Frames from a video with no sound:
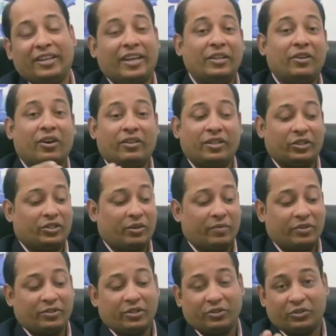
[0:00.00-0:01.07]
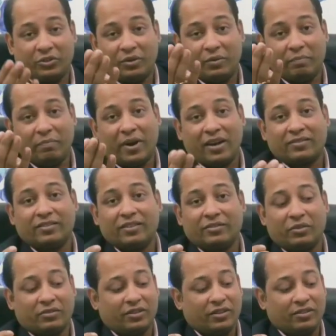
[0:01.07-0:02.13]
কী ধরনের সমাজতন্ত্র মার্কসিস্ট
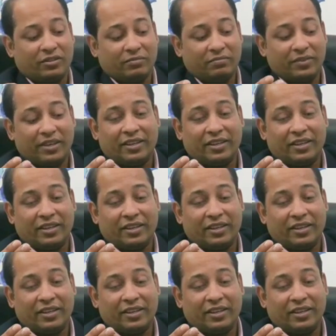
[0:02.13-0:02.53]
সোশ্যালিজম